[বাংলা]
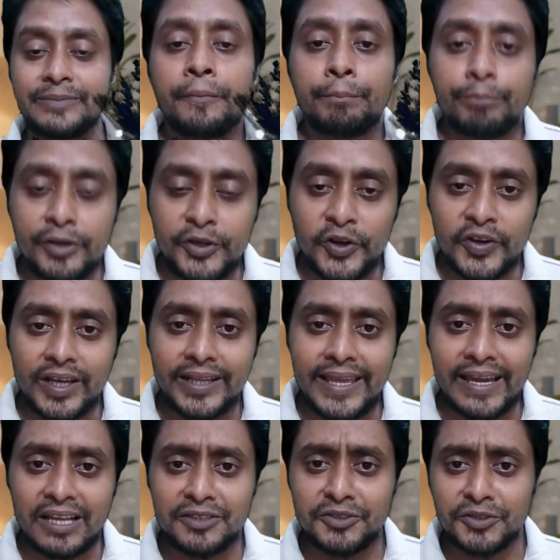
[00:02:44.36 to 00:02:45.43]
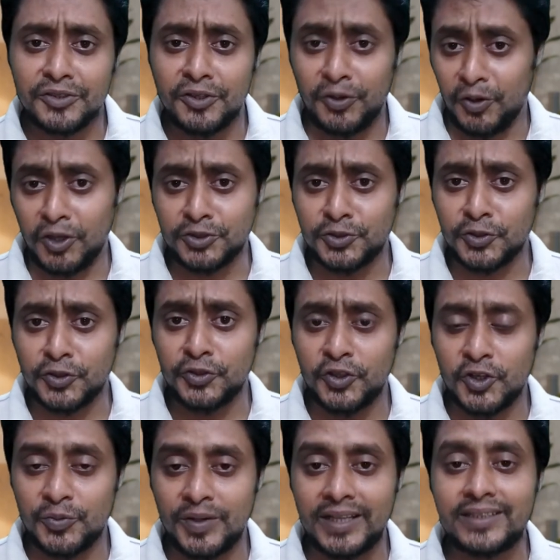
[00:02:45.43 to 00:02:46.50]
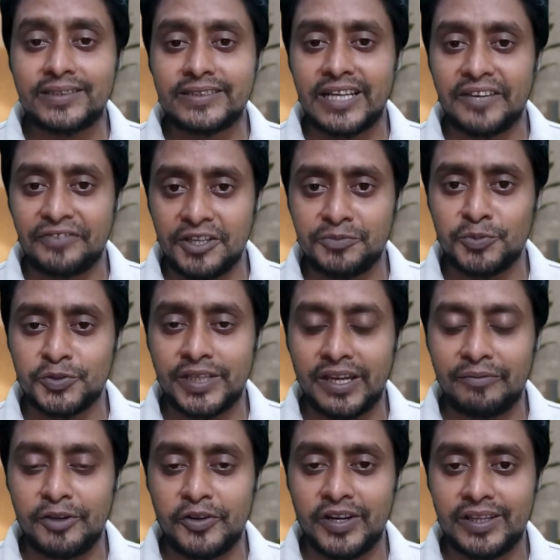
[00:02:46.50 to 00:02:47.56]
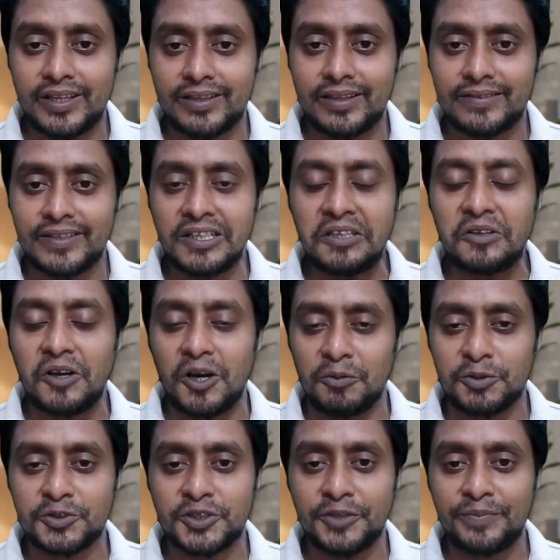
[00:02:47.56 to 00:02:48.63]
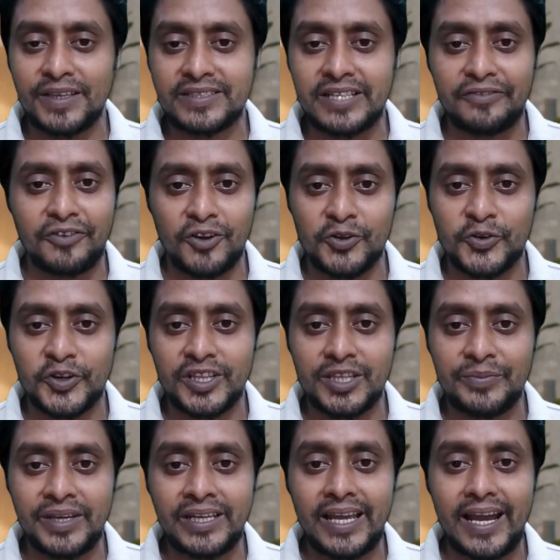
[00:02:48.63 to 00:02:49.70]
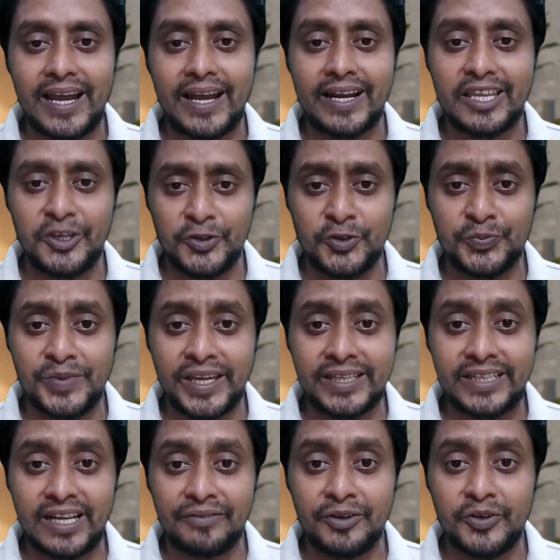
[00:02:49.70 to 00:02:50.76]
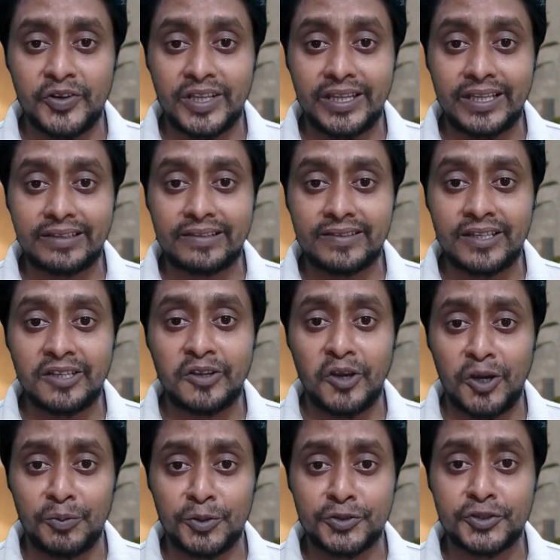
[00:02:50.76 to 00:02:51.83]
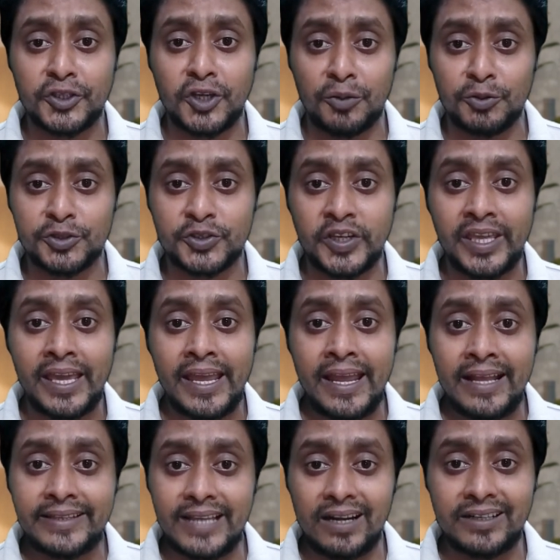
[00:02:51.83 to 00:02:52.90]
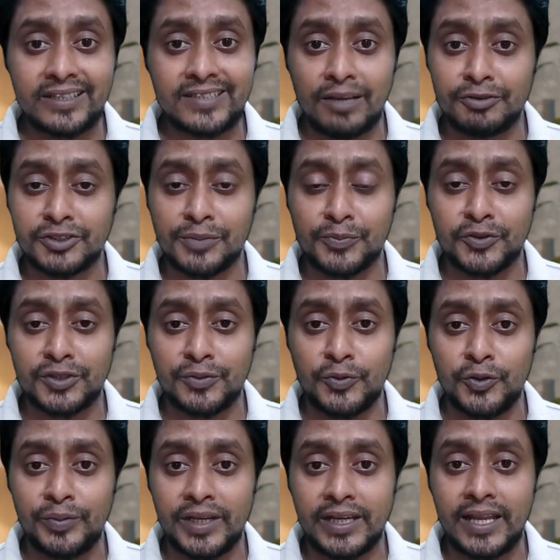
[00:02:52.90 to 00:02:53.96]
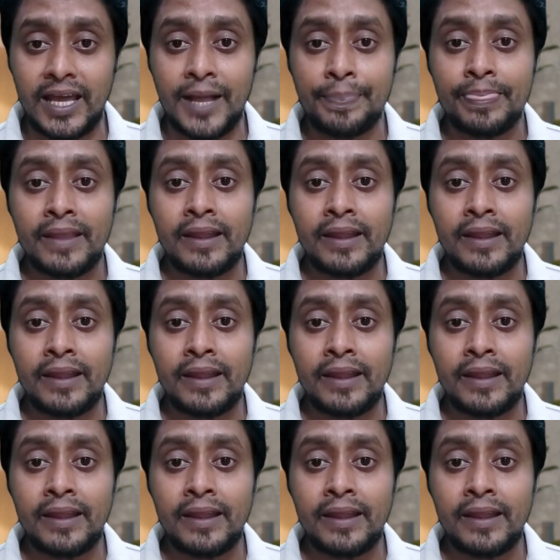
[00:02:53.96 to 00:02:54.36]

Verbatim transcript: কি ভিডিওটা দেখার জন্য অসংখ্য ধন্যবাদ যারা ফেসবুক থেকে ভিডিওটা দেখতেছেন অবশ্যই পেজটা ফলো করে দিবেন আর ইউটিউব থেকে যারা ভিডিওটা দেখতেছেন অবশ্যই অবশ্যই চ্যানেলটা সাবস্ক্রাইব করতে ভুলবেন না